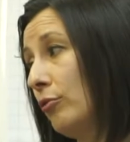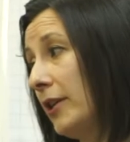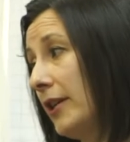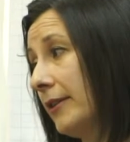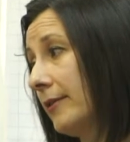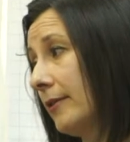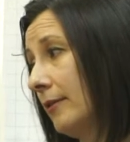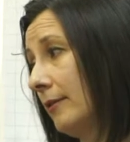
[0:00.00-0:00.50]

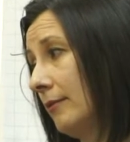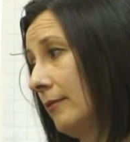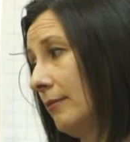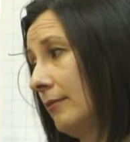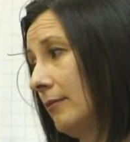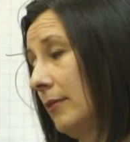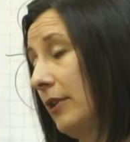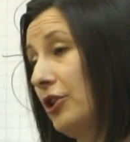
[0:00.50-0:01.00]
лет
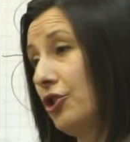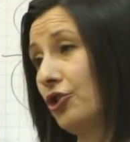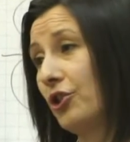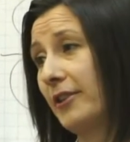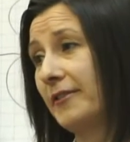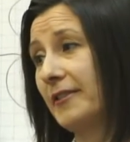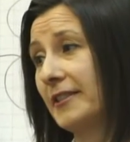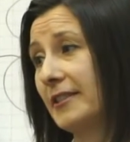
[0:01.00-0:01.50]

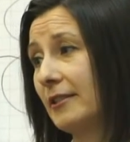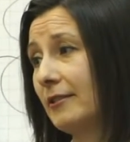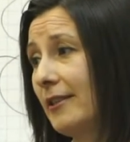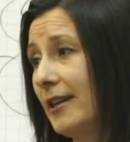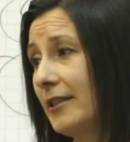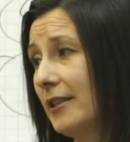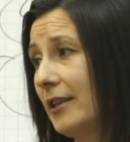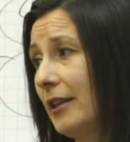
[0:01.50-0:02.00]
лежат на
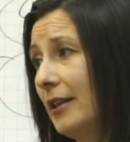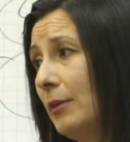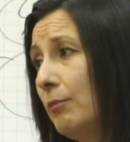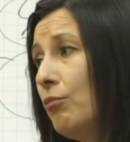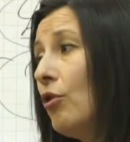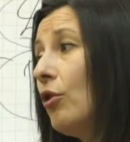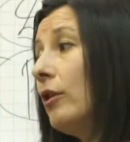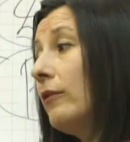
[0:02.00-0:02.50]
складе, и
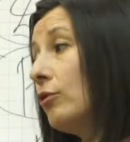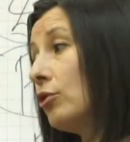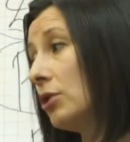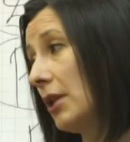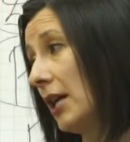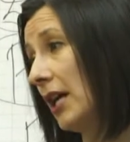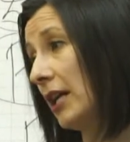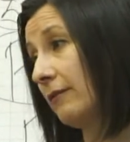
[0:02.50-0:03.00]
бог его
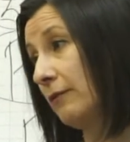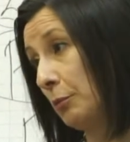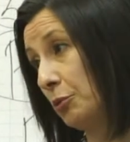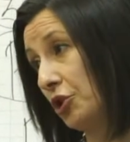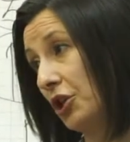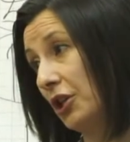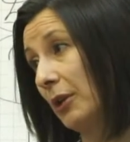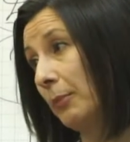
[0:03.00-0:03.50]
знает,
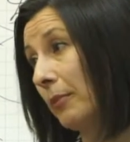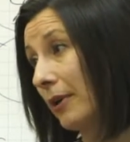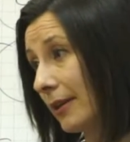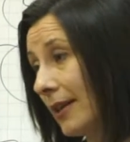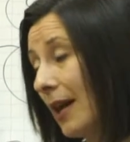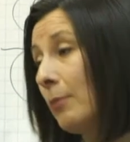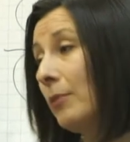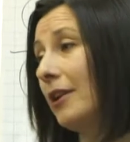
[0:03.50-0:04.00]
вообще я
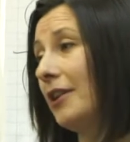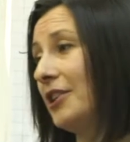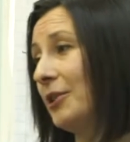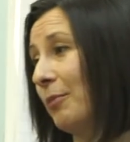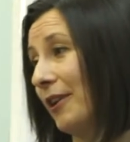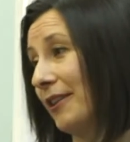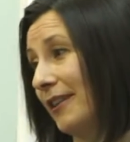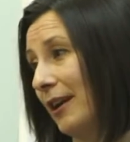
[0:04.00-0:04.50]
продам или не
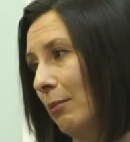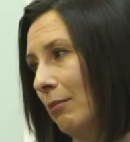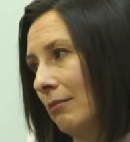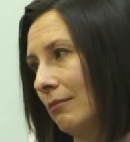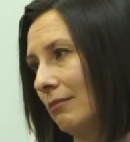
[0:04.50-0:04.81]
продам.